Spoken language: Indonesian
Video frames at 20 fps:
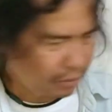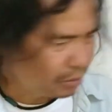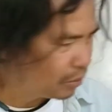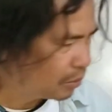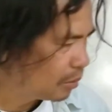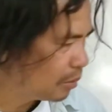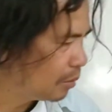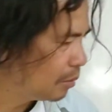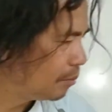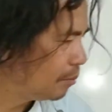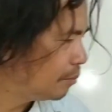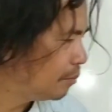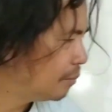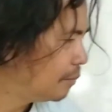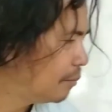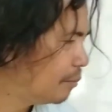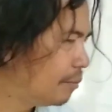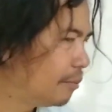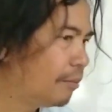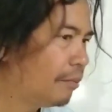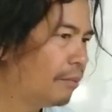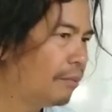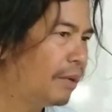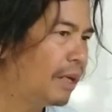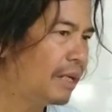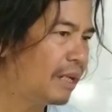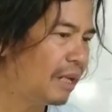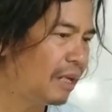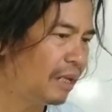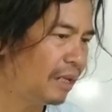Duh.
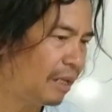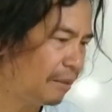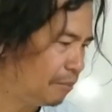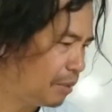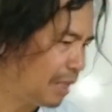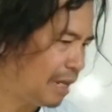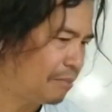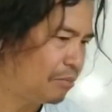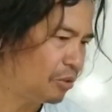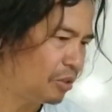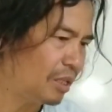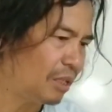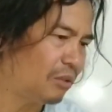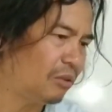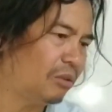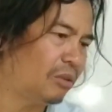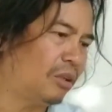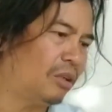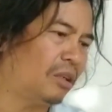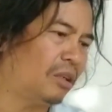Mana li penghapusnya itu,